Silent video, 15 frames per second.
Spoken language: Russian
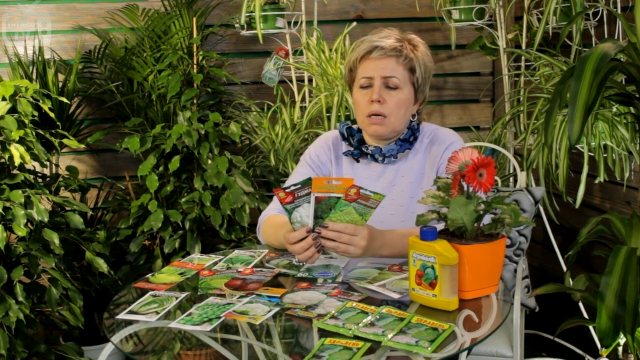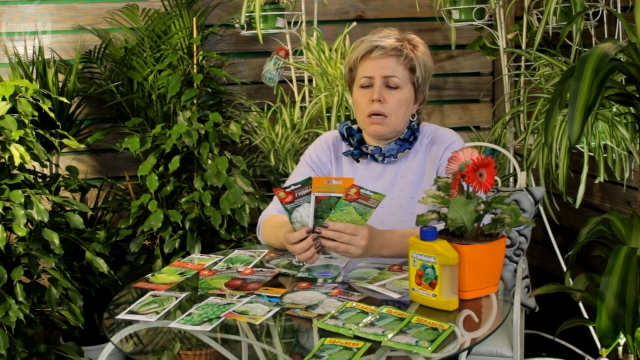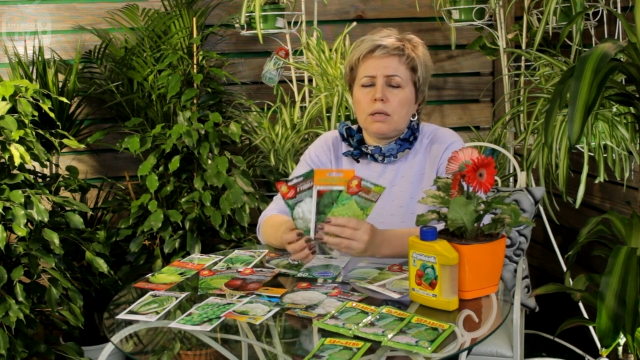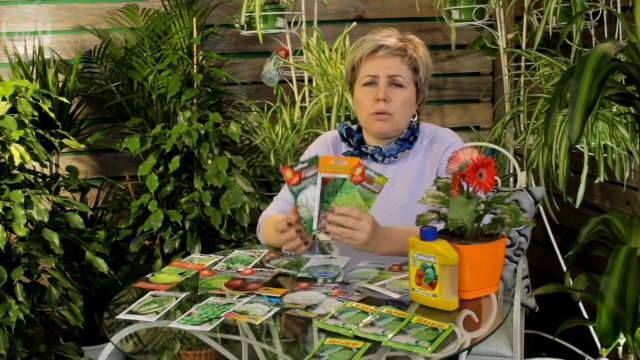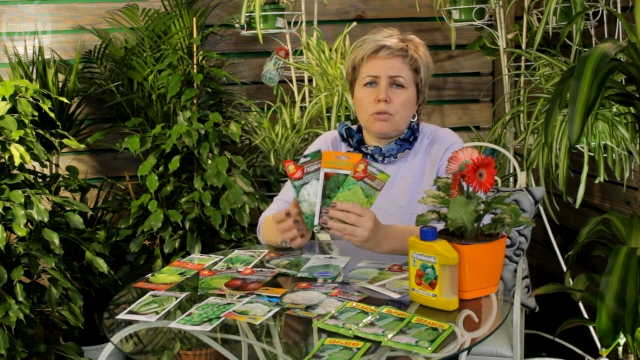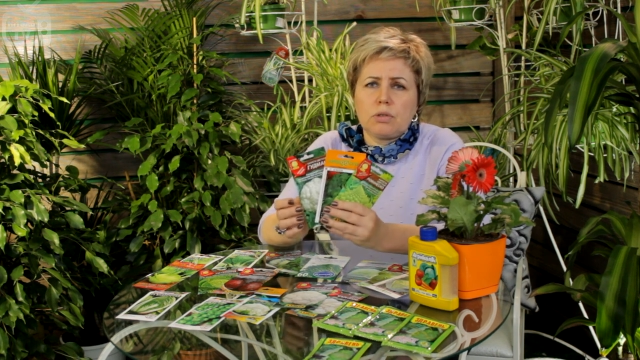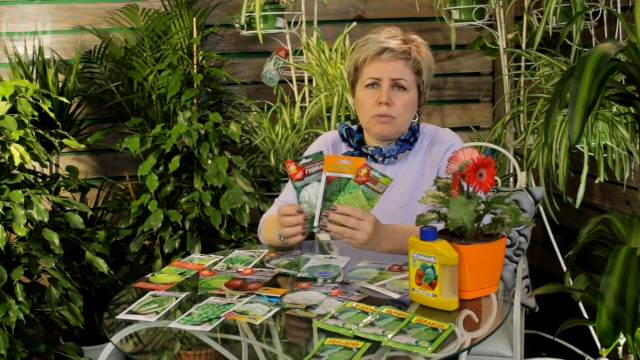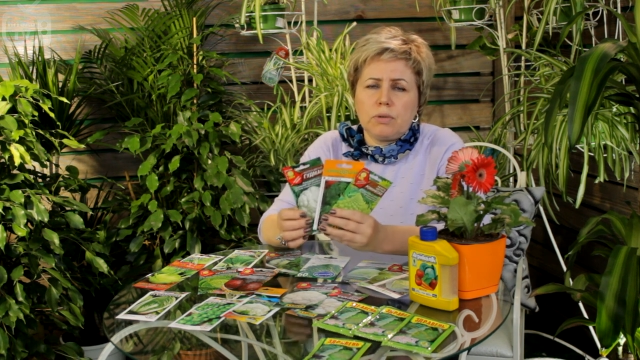
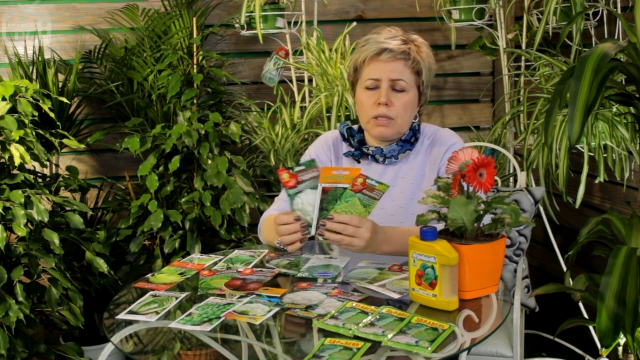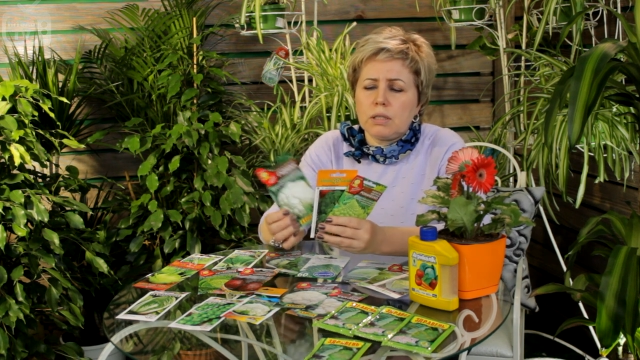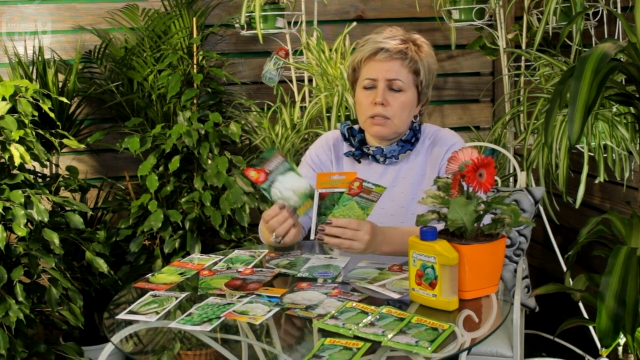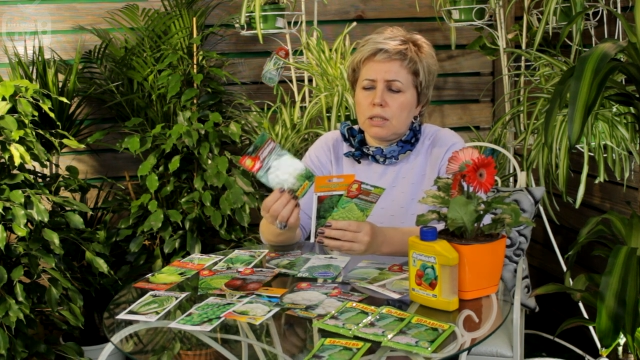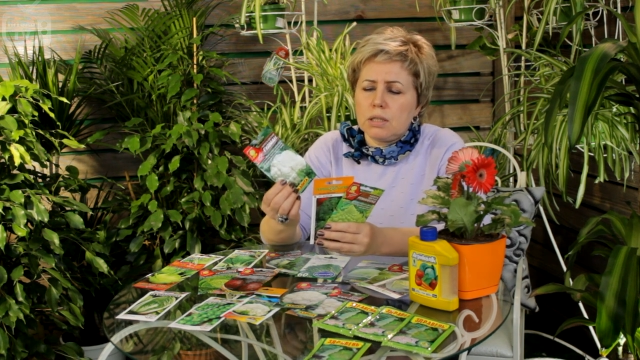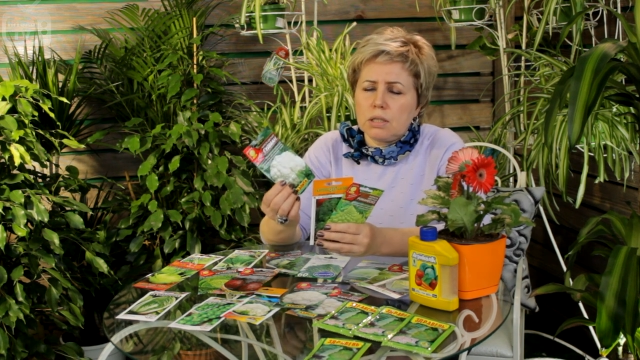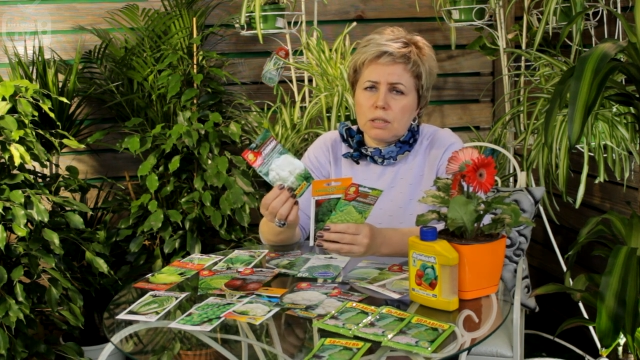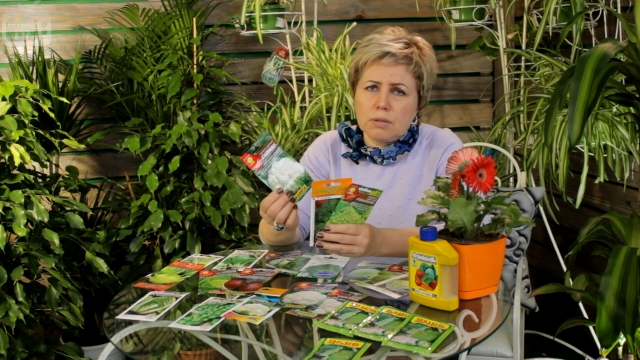как я уже говорила,
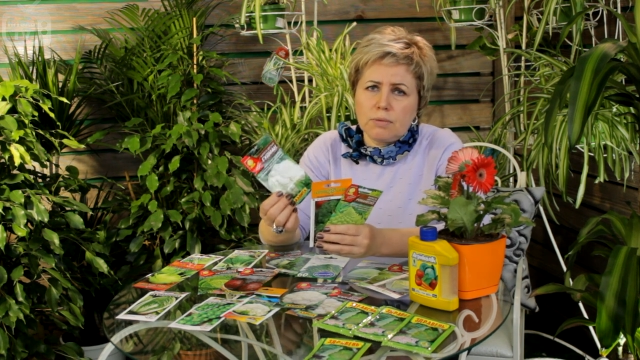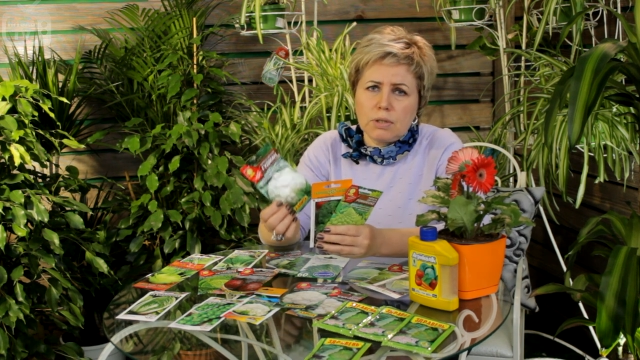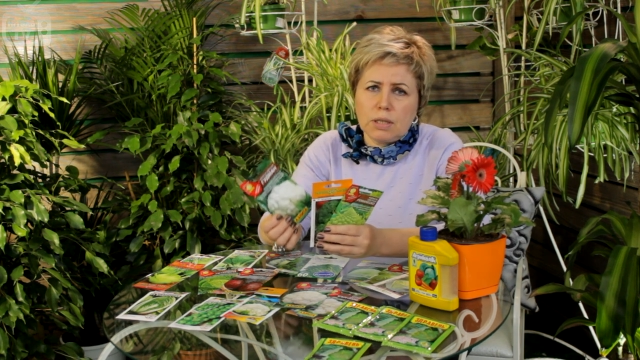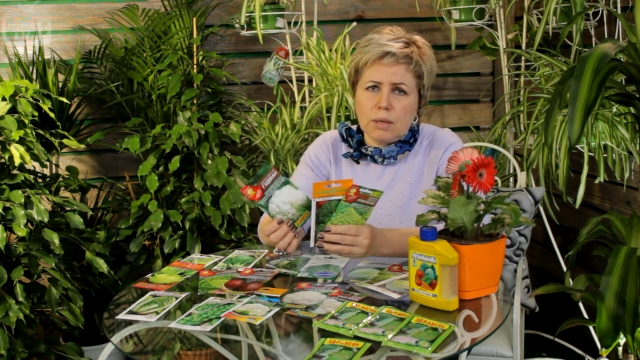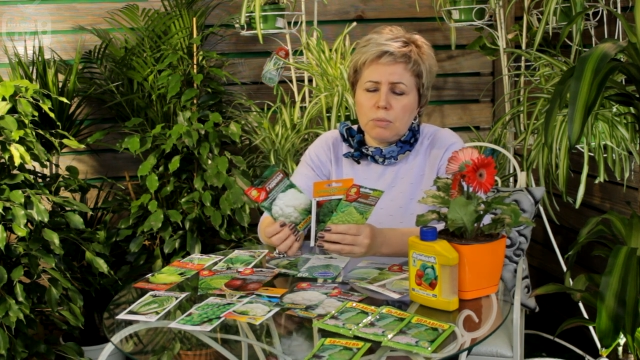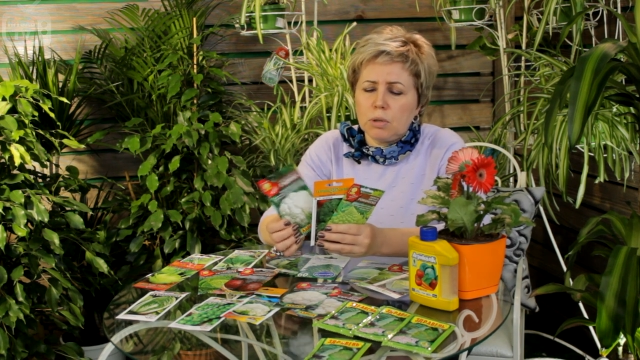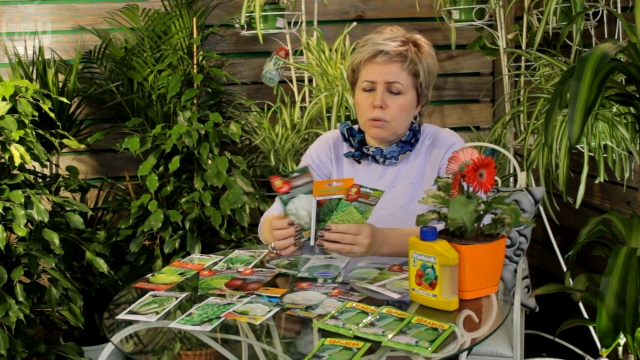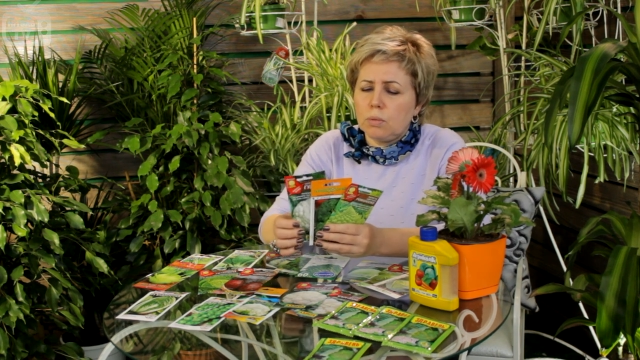содержится
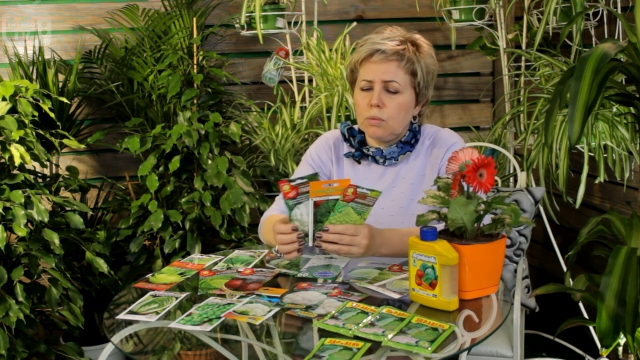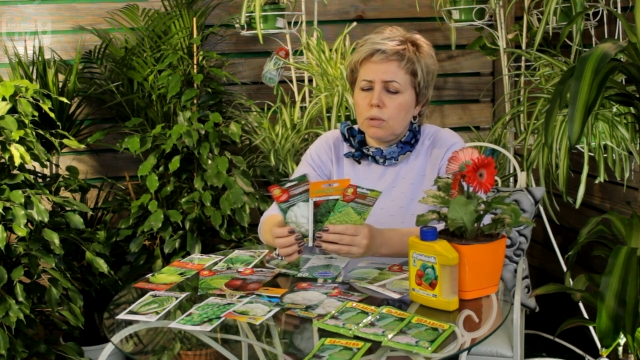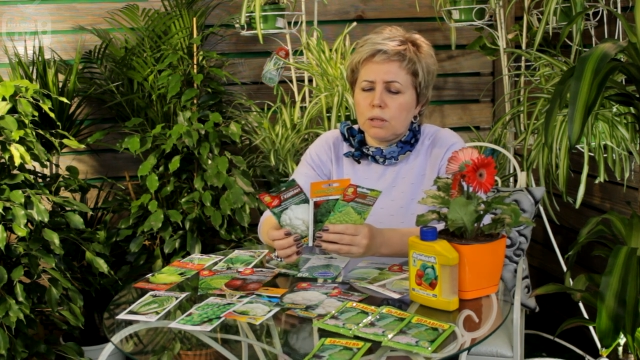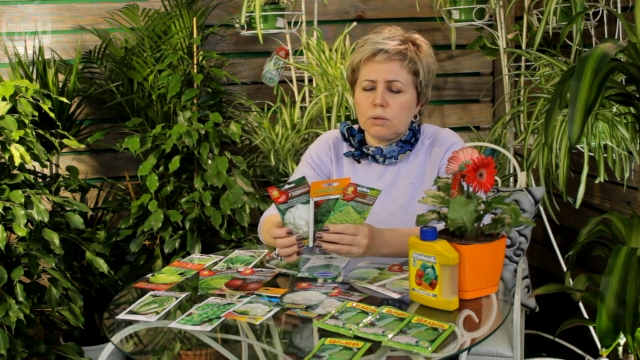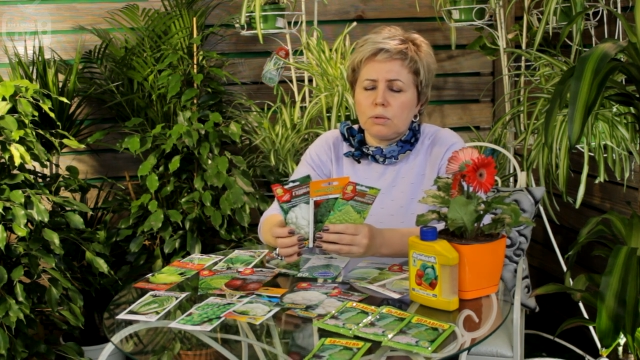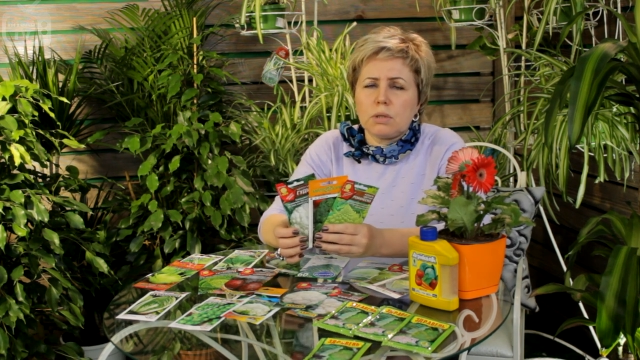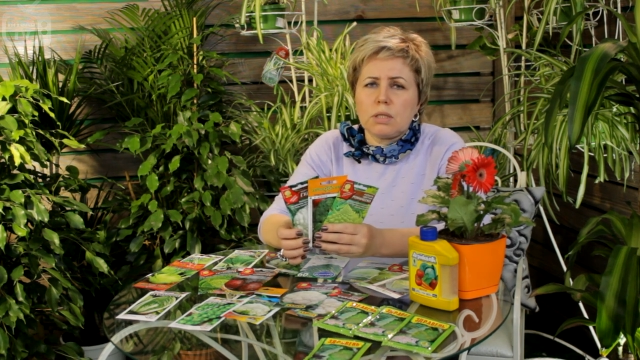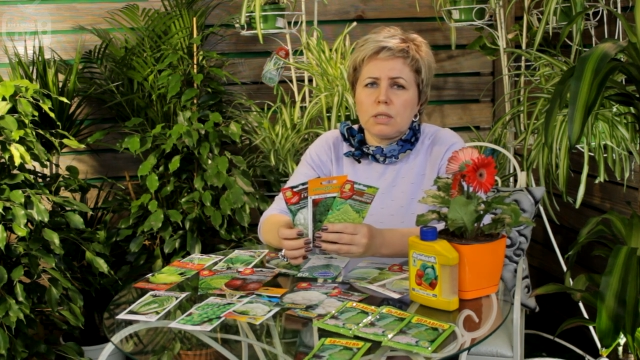витамин У,
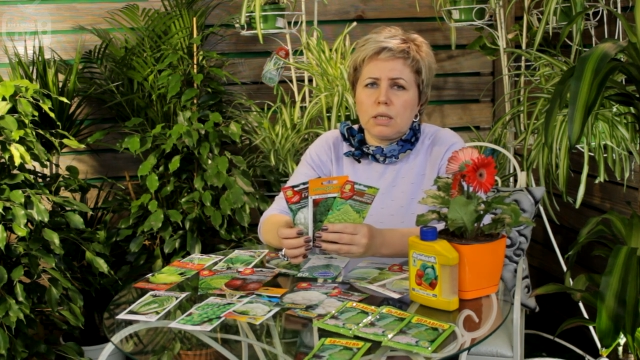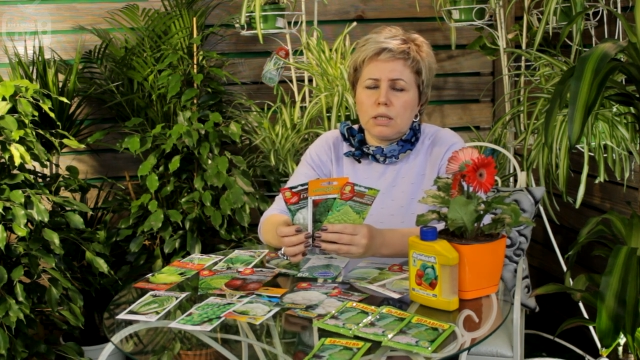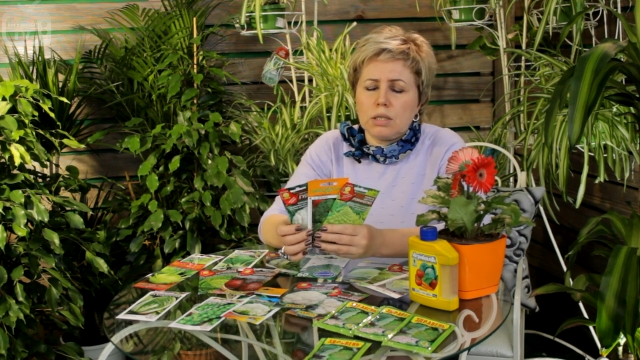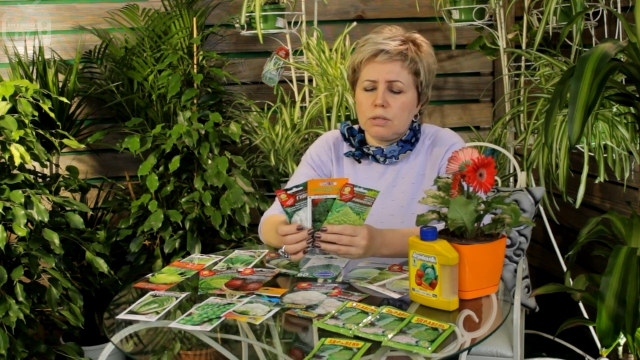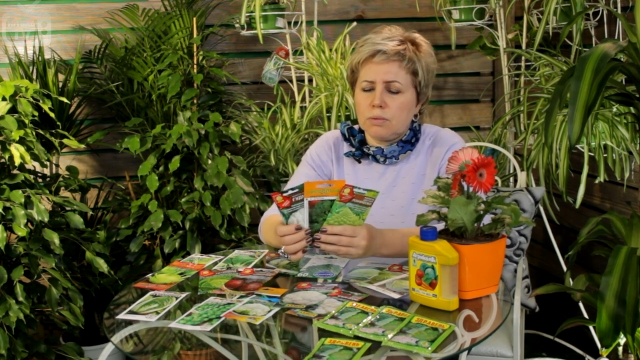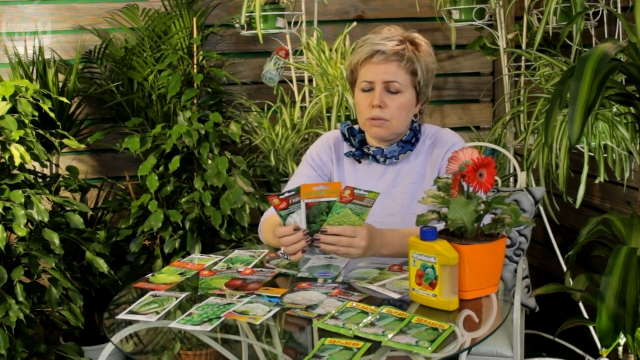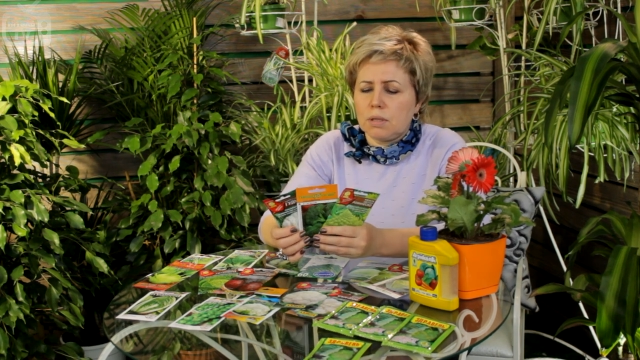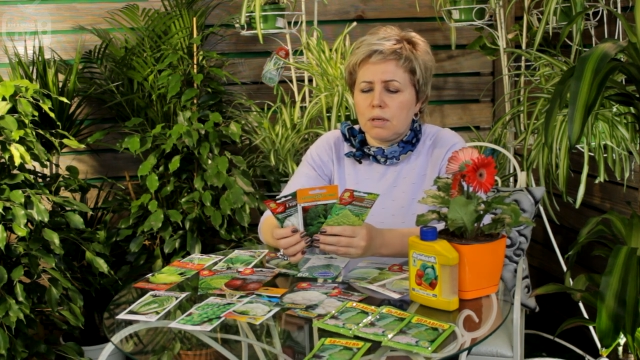который
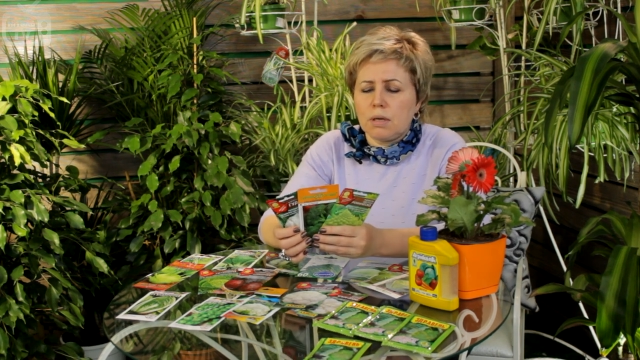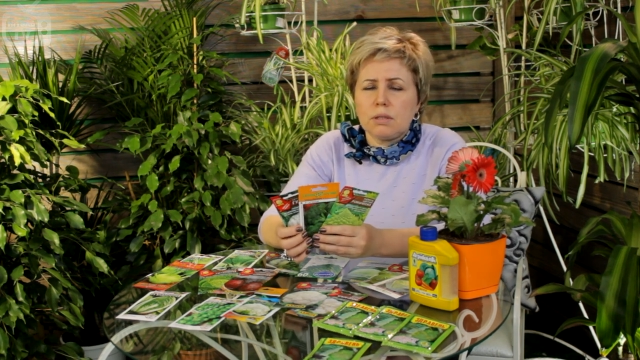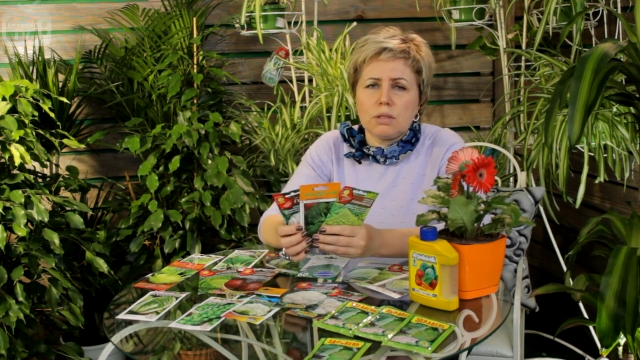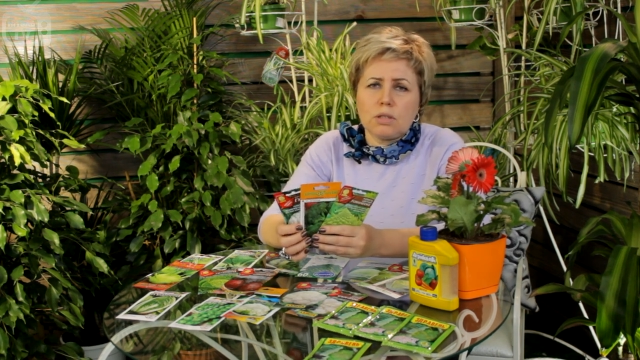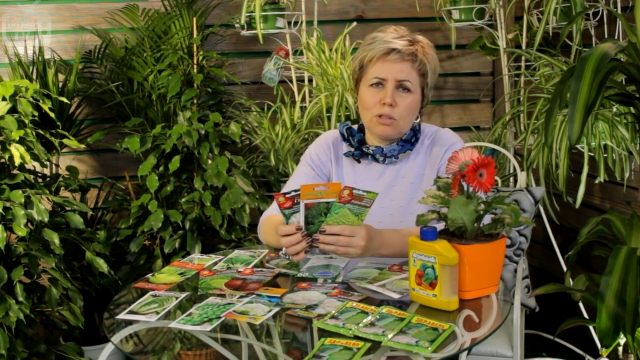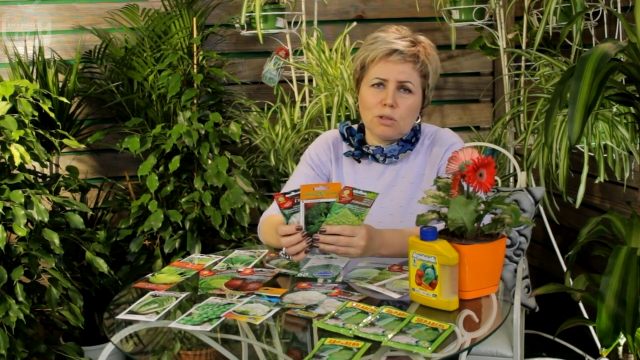залечивает раны